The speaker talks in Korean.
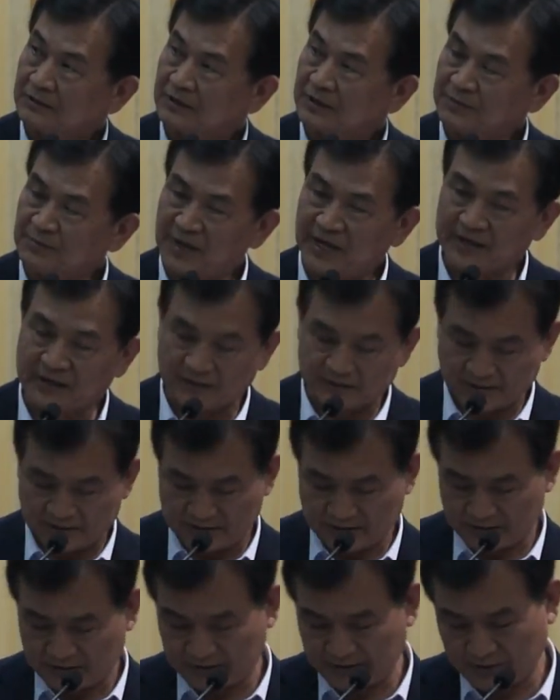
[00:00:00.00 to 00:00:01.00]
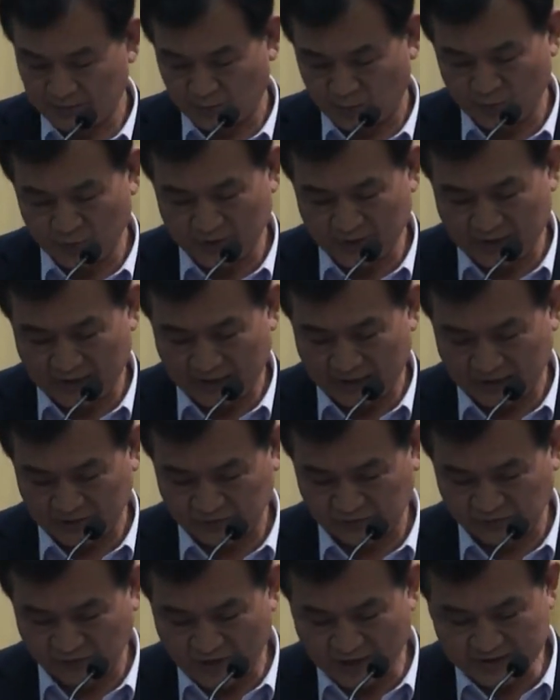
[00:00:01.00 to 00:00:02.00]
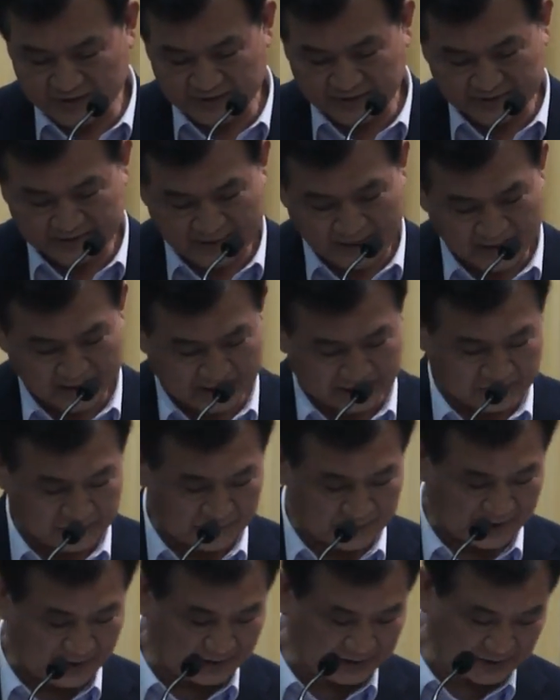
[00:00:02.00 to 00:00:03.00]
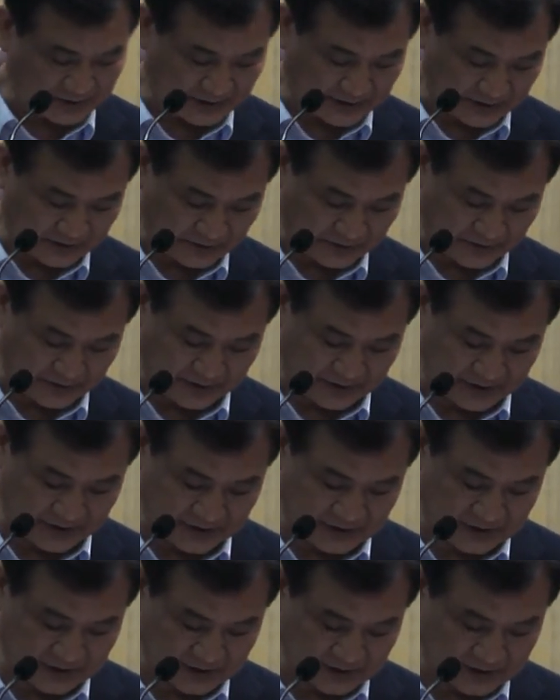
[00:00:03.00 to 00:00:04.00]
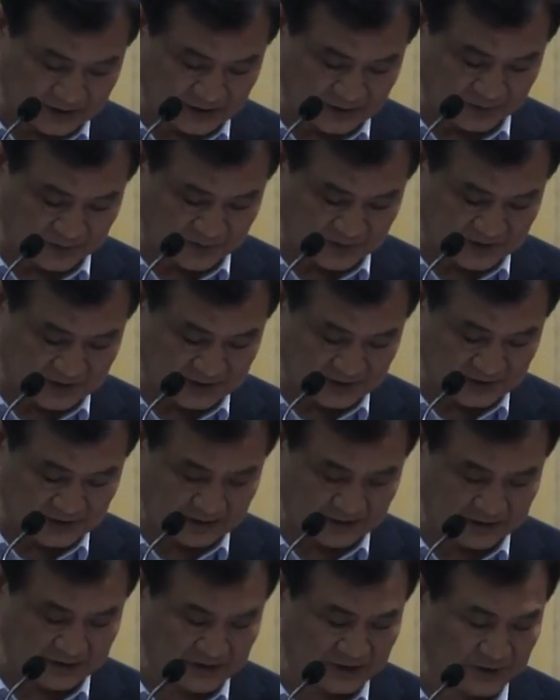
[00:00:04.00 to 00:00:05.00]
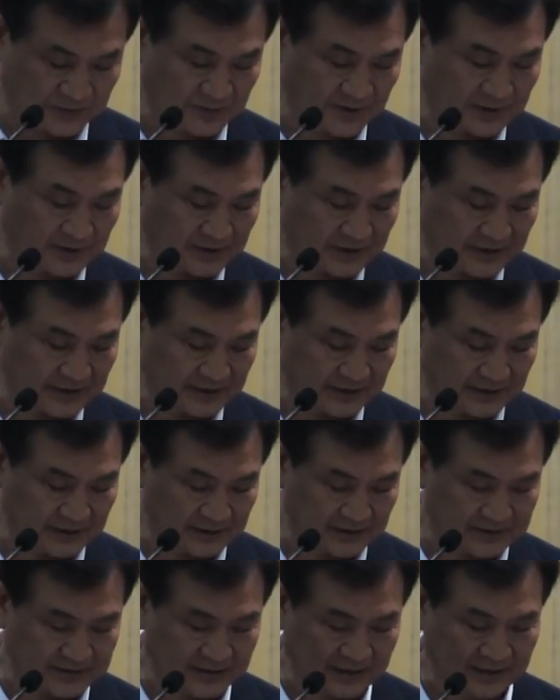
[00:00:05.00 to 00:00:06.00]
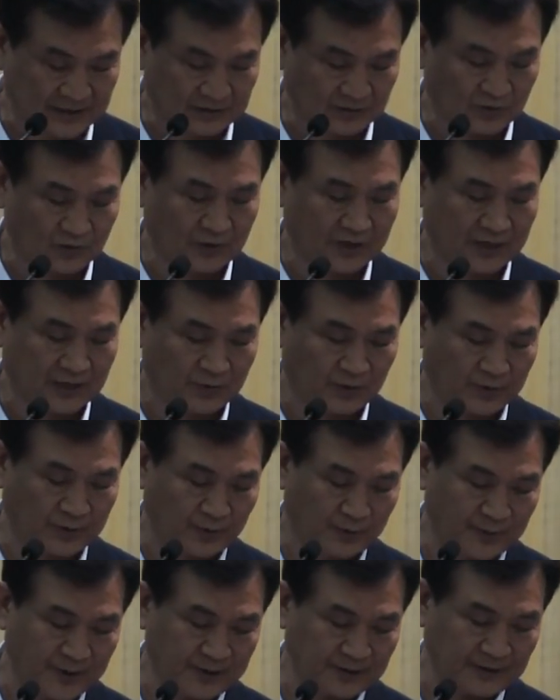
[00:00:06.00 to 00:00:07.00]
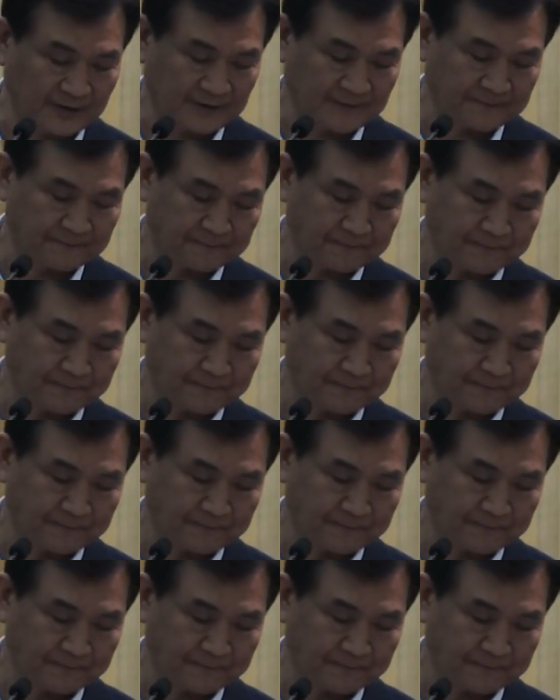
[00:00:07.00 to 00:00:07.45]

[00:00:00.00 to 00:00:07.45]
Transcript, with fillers: 연말에 어디 저기 보니까 중앙지에 잠깐 좀 나왔더라고요. 2017년 11월 1일자 동아일보에 보면